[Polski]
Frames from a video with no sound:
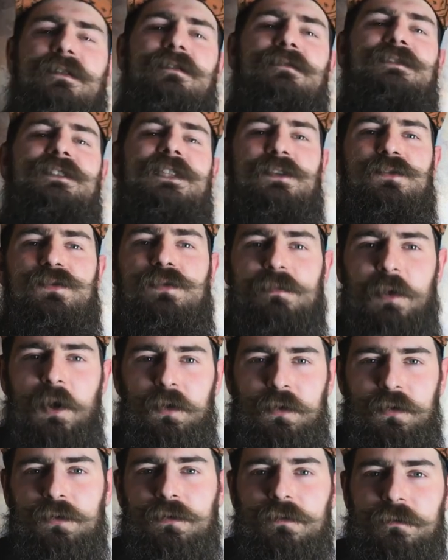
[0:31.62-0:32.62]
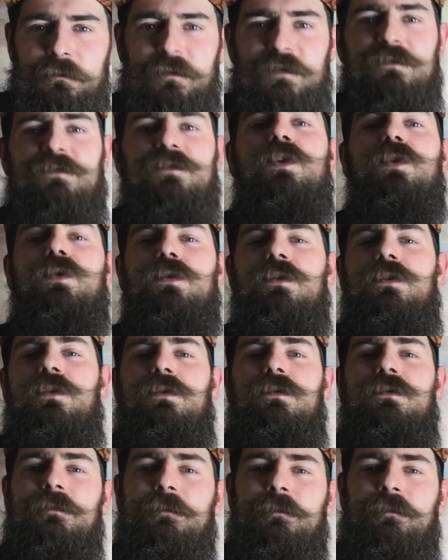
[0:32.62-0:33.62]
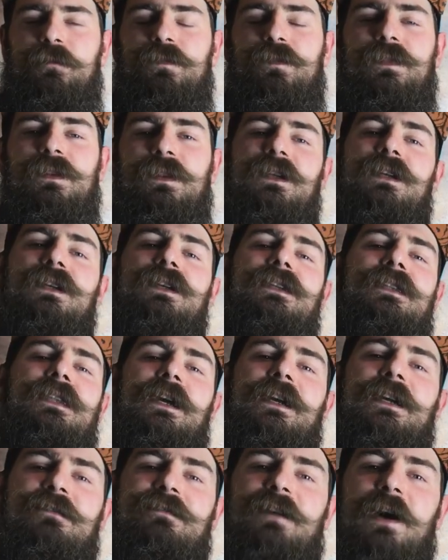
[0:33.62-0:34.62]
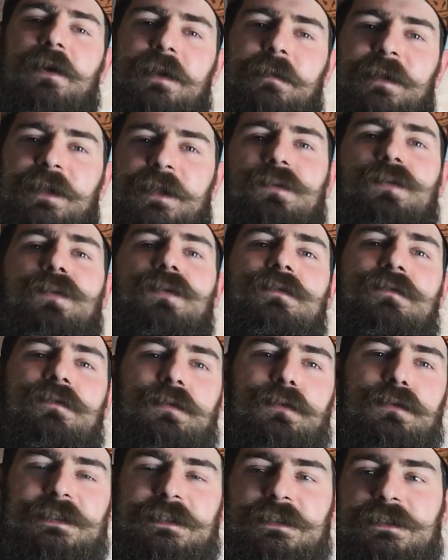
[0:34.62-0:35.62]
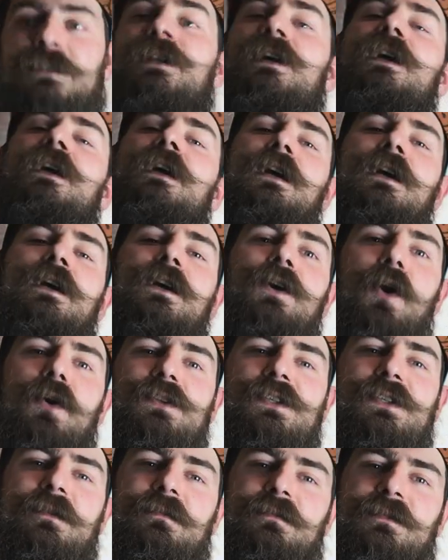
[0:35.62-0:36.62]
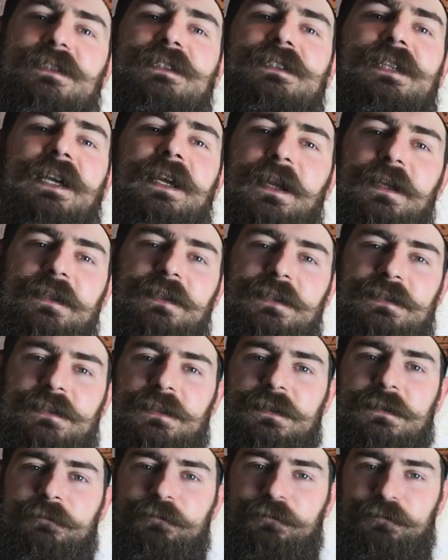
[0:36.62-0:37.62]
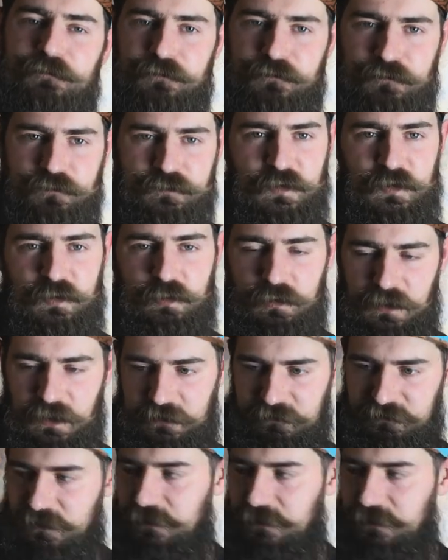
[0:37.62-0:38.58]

w zeszłym roku, w grudniu, e, nagrywałem jeden utwór z gościem z zagranicy, tutaj w